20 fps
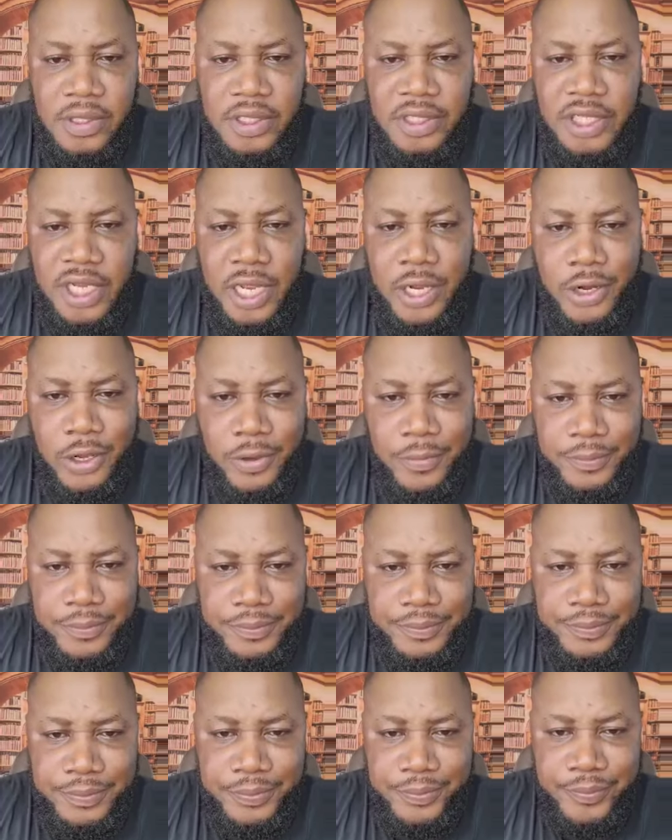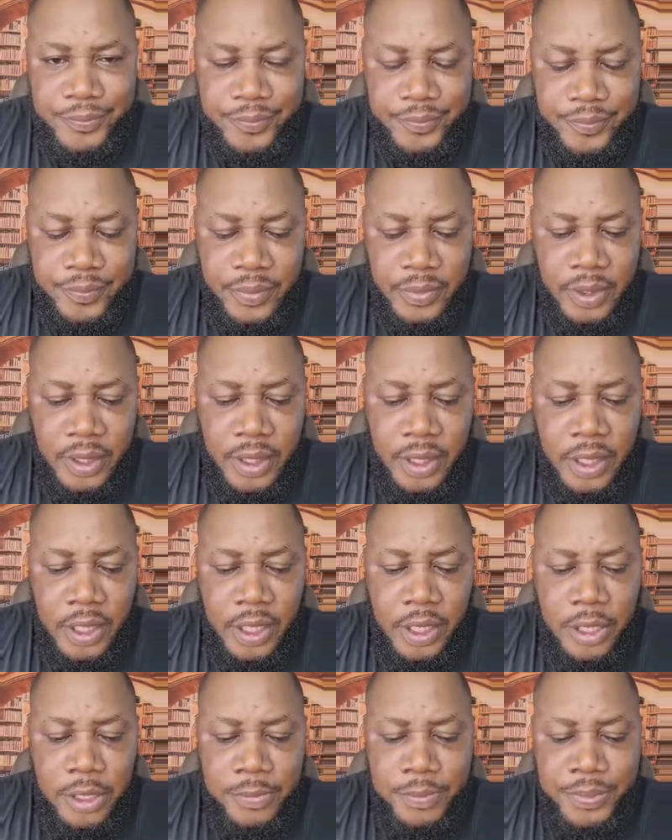Shalom.
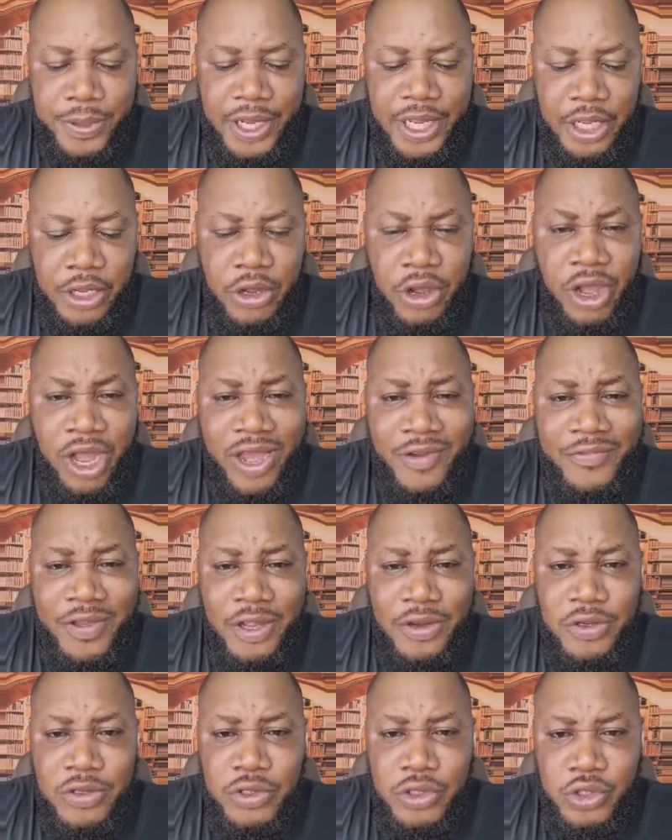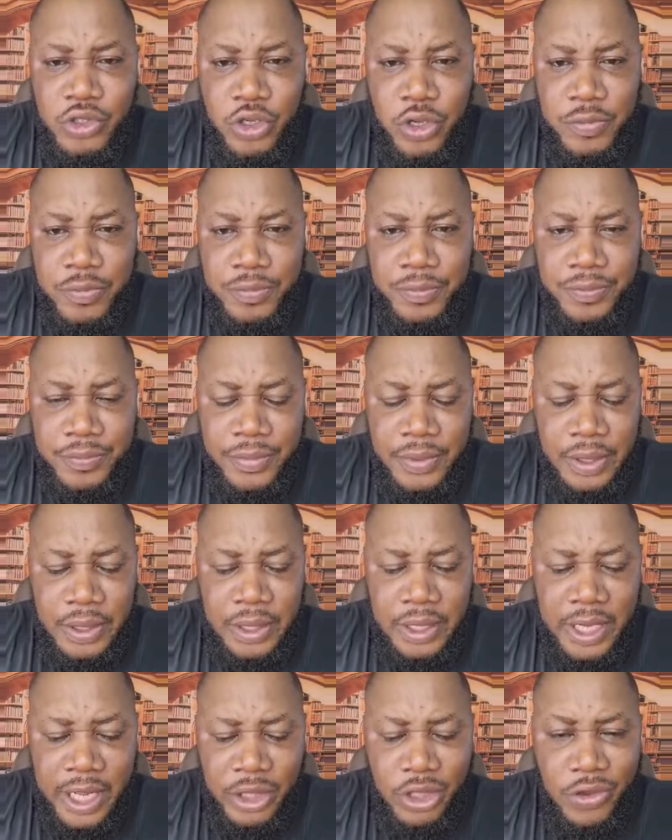Prions avec le psaume
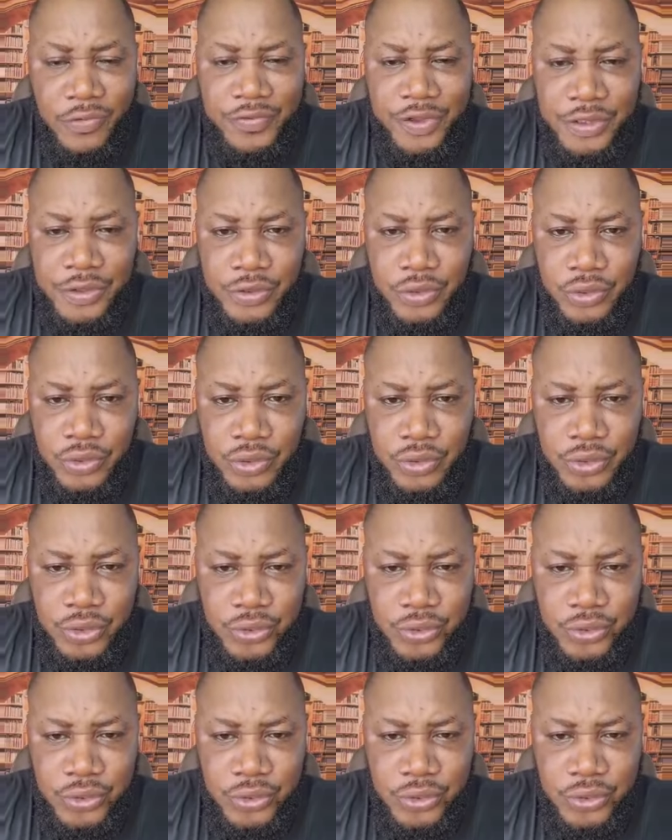92.